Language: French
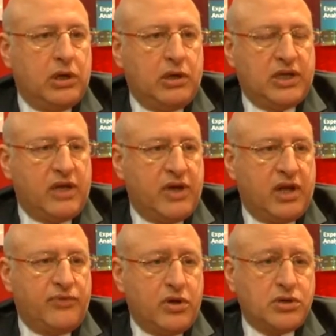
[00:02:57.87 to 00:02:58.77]
à travers
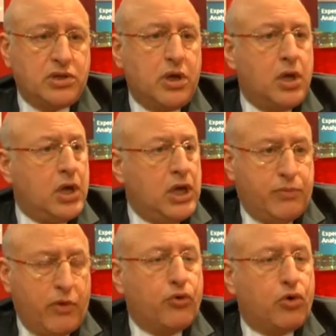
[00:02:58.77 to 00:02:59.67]
la France. Ils
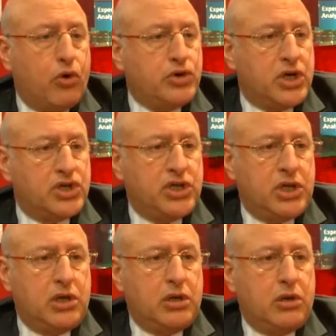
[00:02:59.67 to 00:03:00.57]
peuvent donc
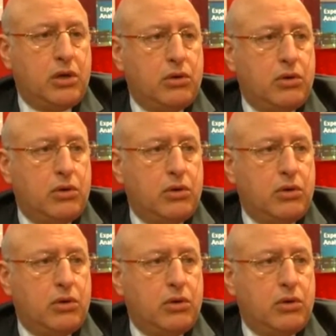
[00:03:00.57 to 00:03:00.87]
rechercher leur,